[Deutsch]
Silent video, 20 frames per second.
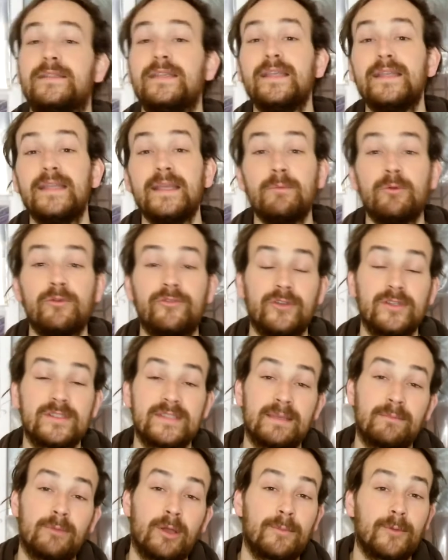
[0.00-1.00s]
Die Demo von
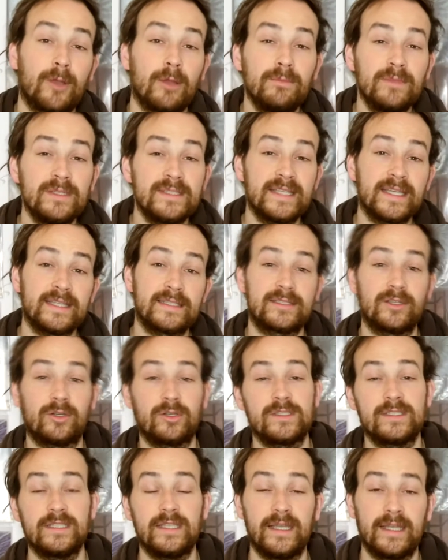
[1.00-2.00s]
Zenmob kommt mit sechs
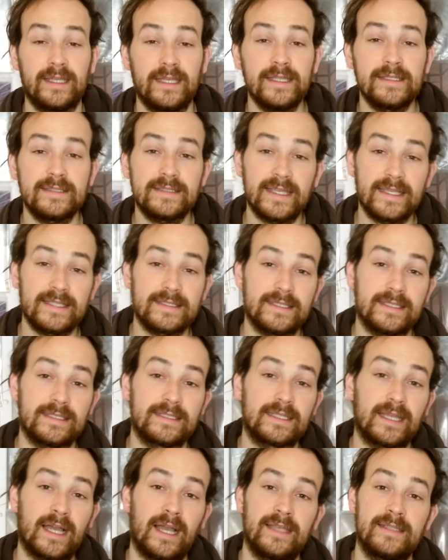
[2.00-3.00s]
Songs her, geht
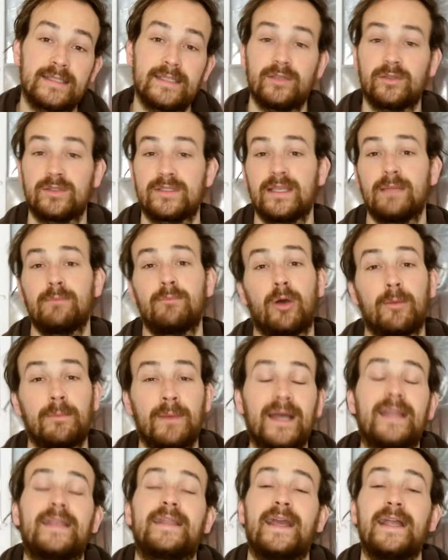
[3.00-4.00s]
16.30 und Zenmob
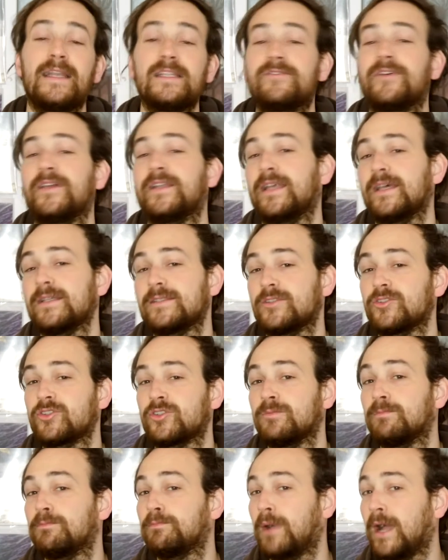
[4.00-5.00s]
macht einen ganz
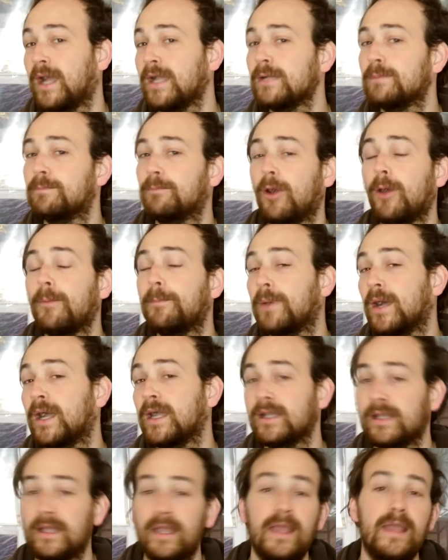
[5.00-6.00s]
fantastischen Punk,
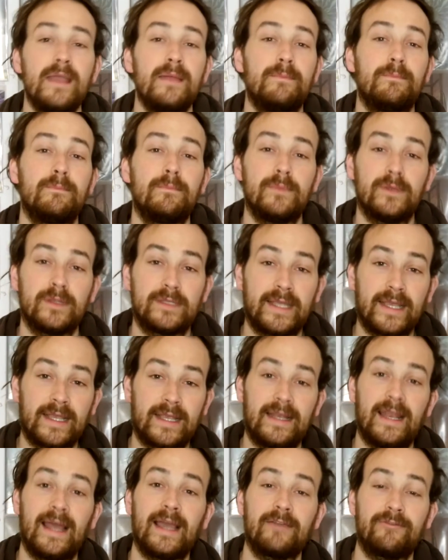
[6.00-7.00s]
Pop-Punk, der
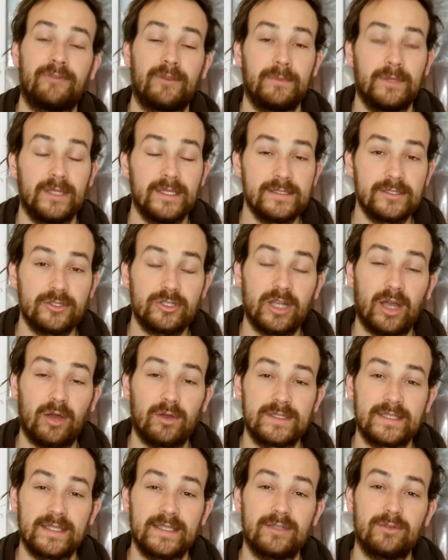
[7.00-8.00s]
klare feministische
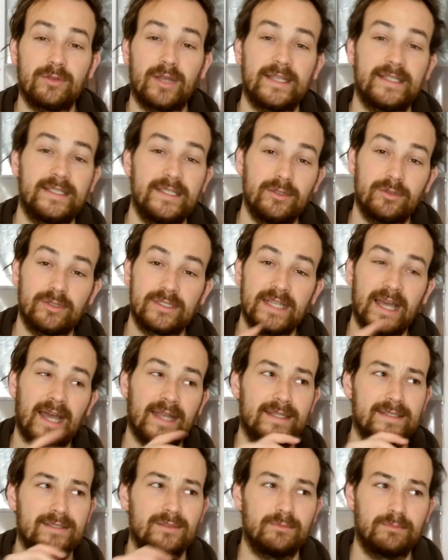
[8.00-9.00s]
Ausrichtung hat. Hier und da
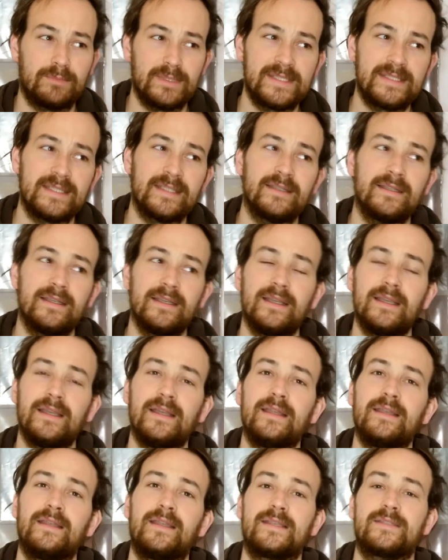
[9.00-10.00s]
hat er so ein bisschen
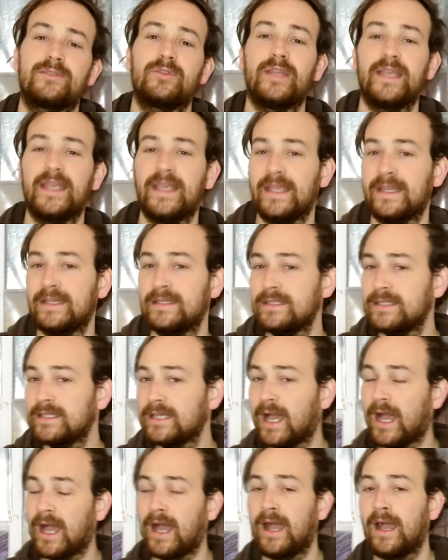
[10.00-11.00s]
na, ne, so eine
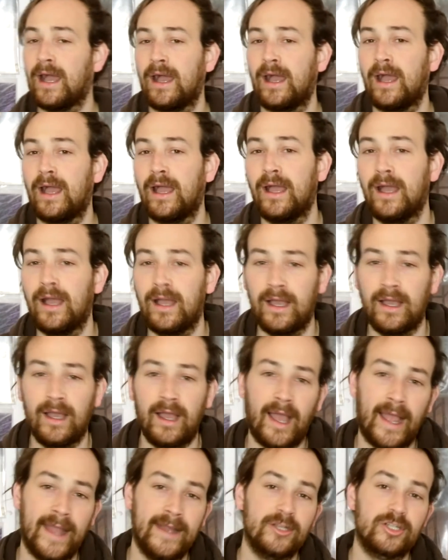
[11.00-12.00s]
Indie- äh,
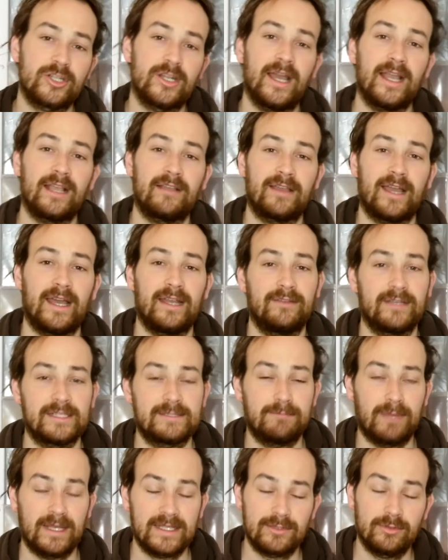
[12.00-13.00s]
Einschlag, gerade
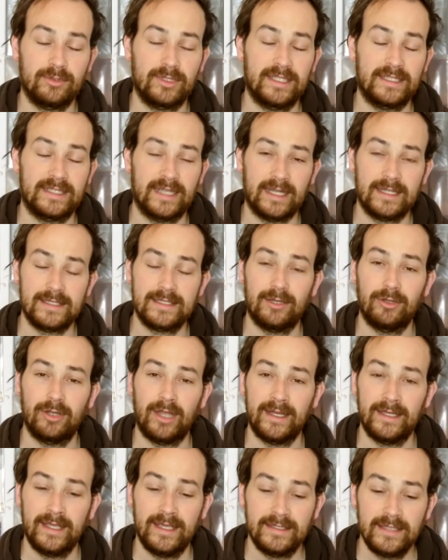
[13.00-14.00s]
was Bass- und Gitarrensound
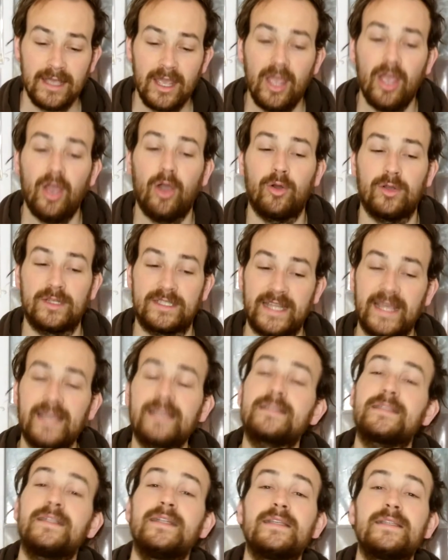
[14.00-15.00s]
angeht. Und
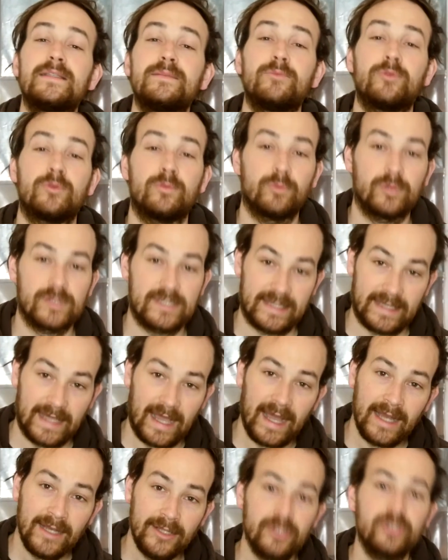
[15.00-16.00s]
textlich und
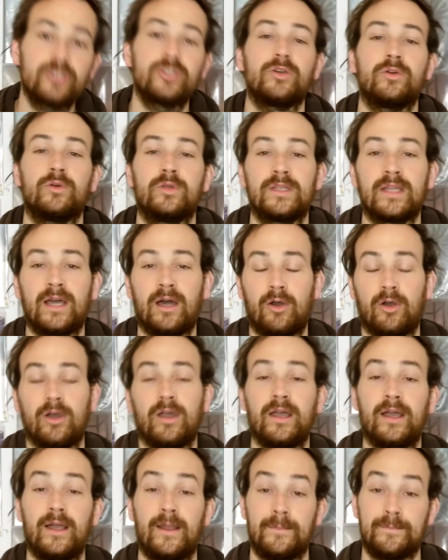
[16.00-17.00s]
musikalisch und
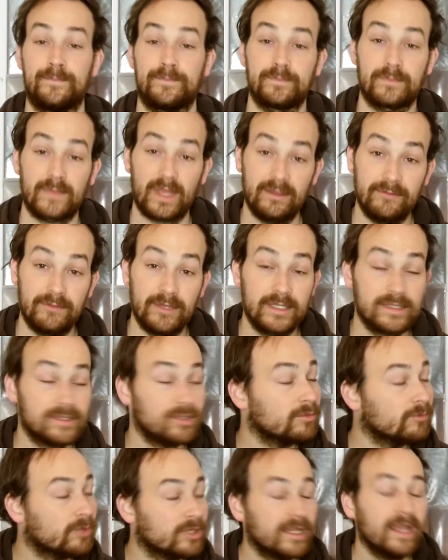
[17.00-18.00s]
auch ähm, wie
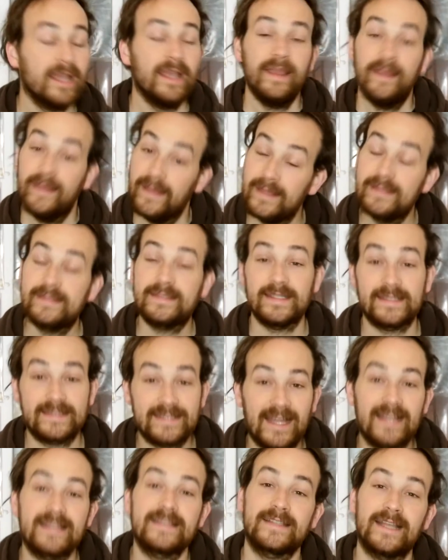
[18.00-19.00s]
gesungen wird, ist das
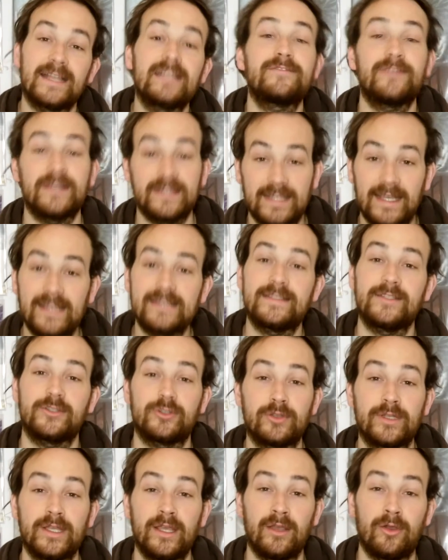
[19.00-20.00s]
ganz, ganz fantastisch.
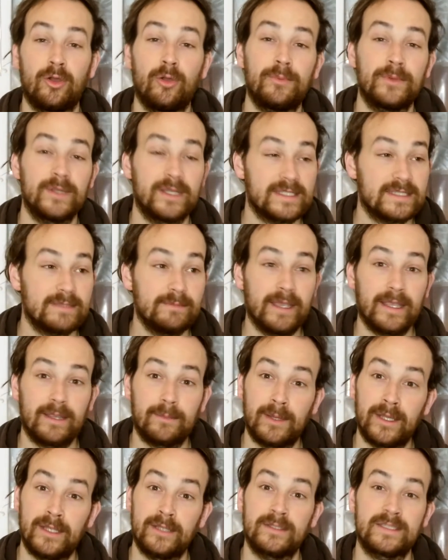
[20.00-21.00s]
Und der Opener
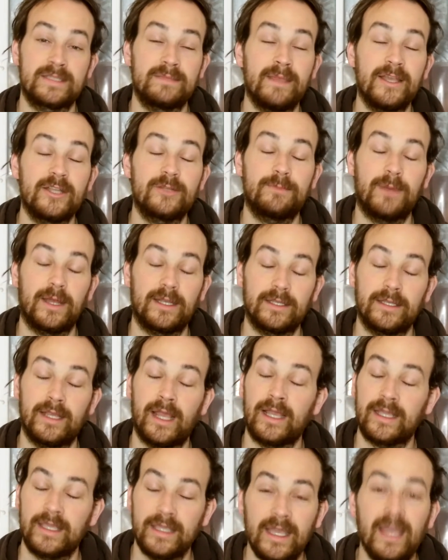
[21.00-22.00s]
Smash
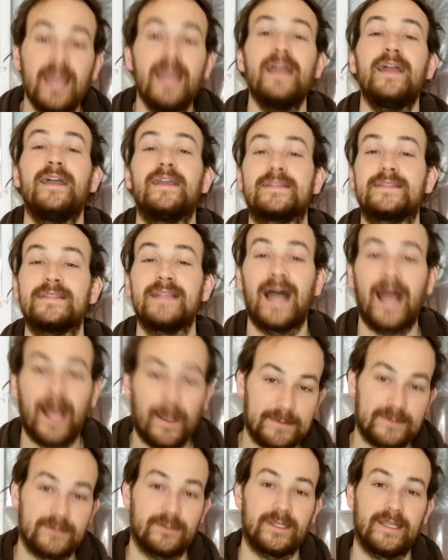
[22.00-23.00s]
Patriarchy ist ein
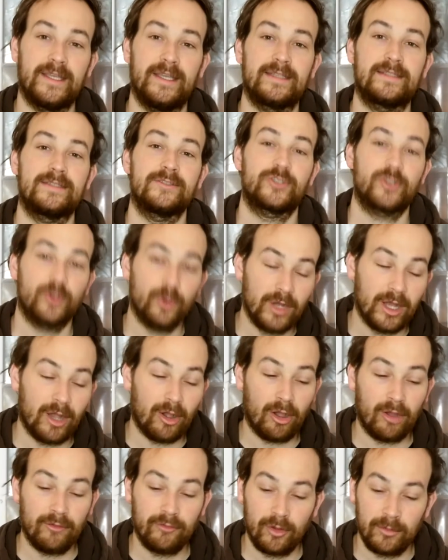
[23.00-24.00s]
absoluter Hit, ein
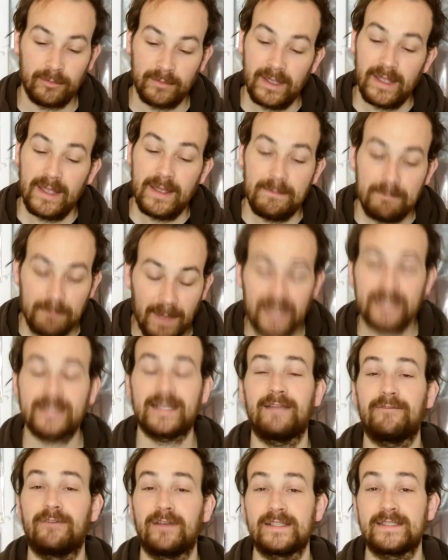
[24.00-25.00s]
schöner Ohrwurm, macht
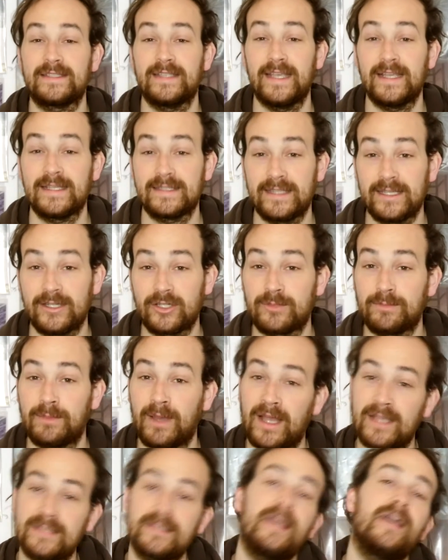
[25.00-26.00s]
einfach sehr, sehr
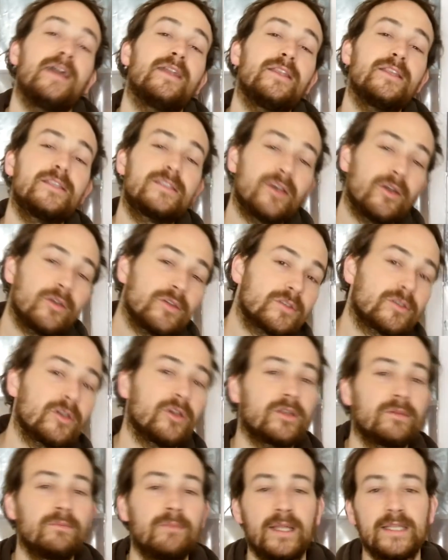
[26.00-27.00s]
Spaß. Die Songs
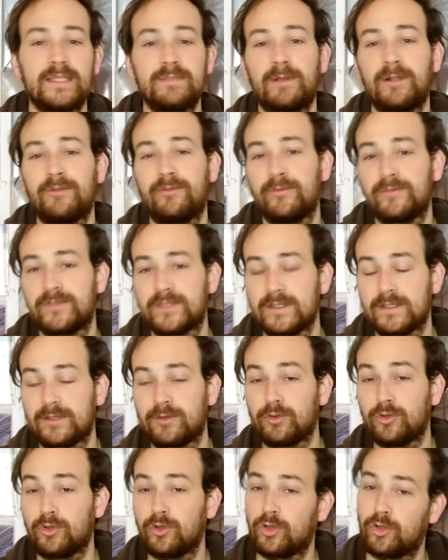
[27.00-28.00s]
könnten manchmal 15
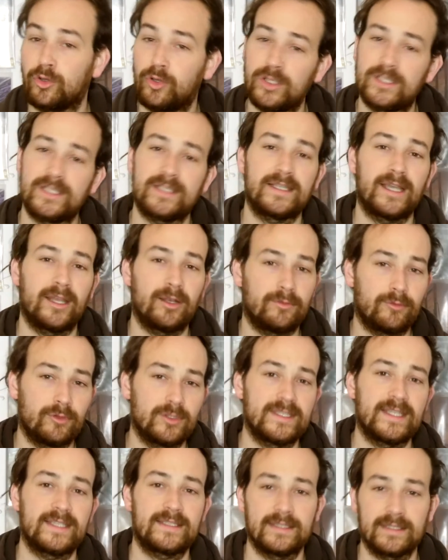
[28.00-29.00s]
Sekunden noch kürzer sein, obwohl
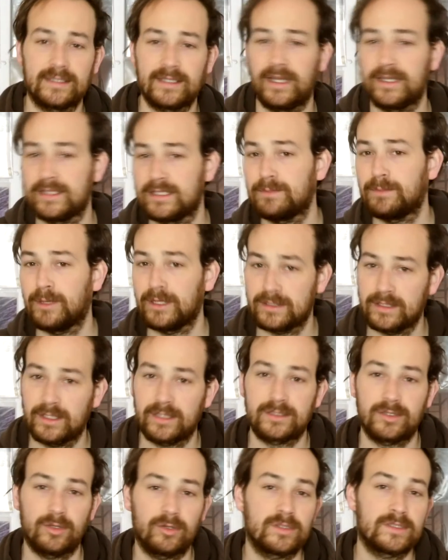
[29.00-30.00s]
16.30 bei
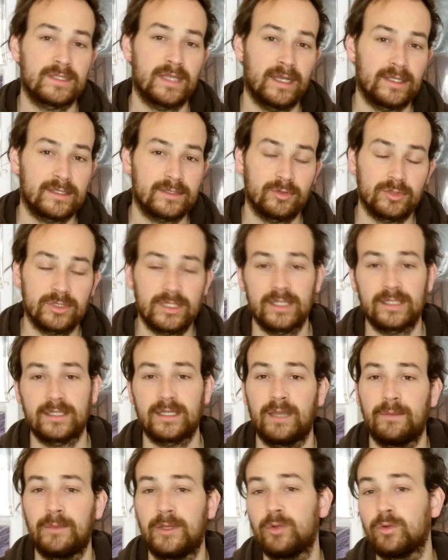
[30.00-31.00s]
sechs Songs alles unter
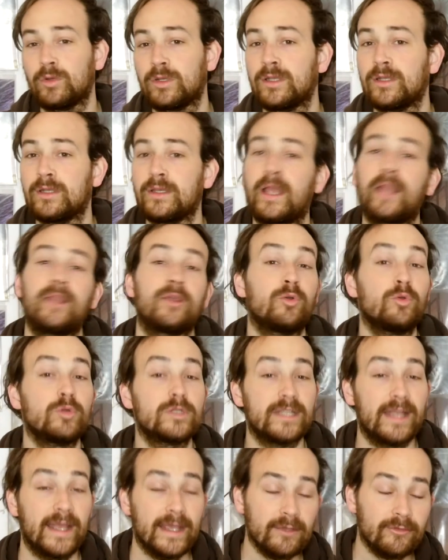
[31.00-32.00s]
drei Minuten eine
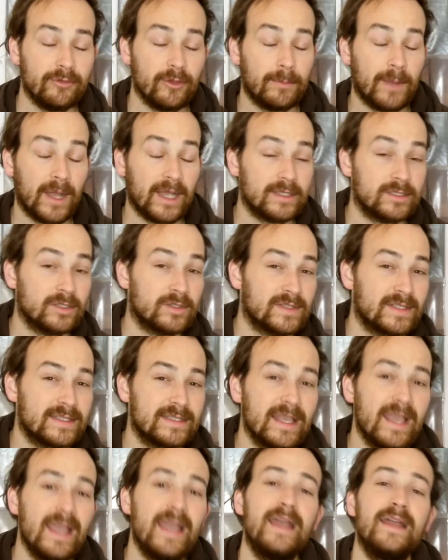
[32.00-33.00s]
gute Länge für Punk-Songs
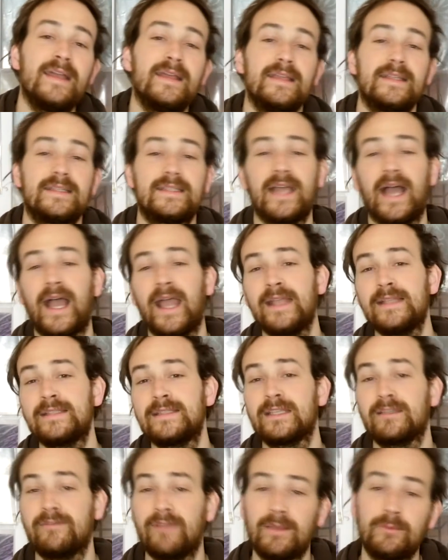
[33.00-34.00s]
ist. Der
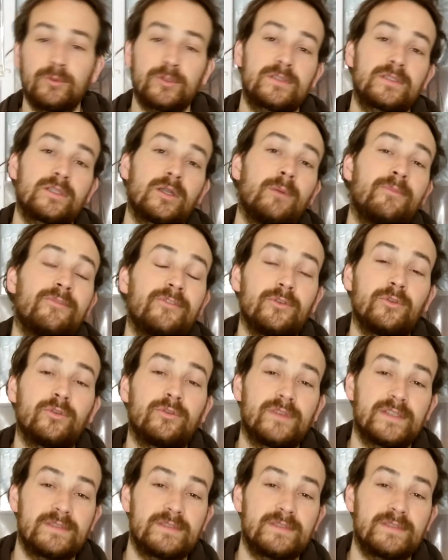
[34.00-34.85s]
einzige Wermutstropfen und